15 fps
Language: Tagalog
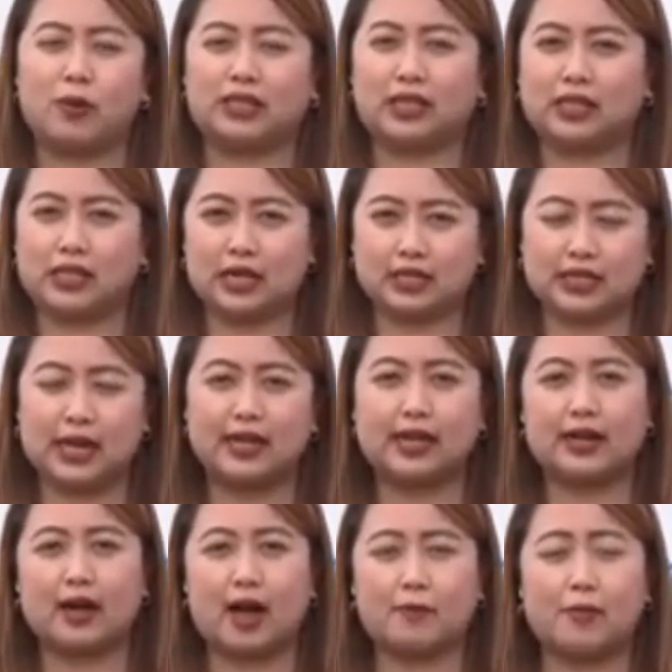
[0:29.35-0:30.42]
Pagtitiyak nga
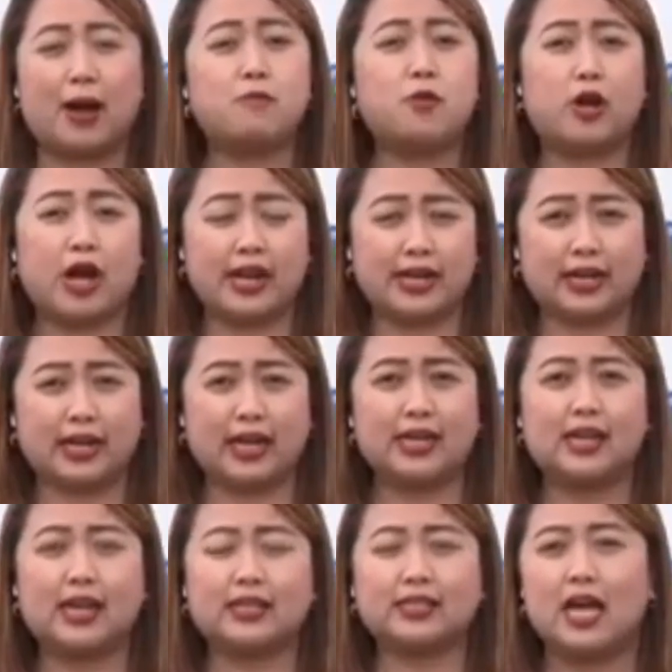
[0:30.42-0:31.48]
ng uh, pamunuan ng
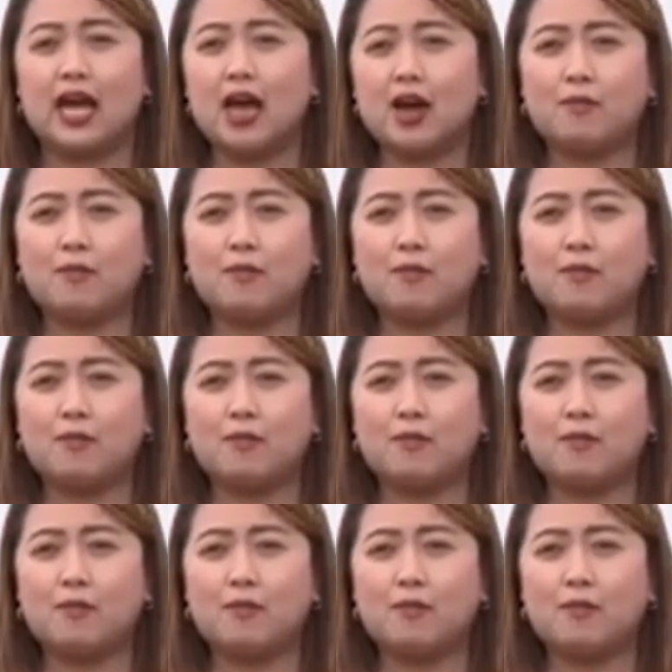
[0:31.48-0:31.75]
NLEX,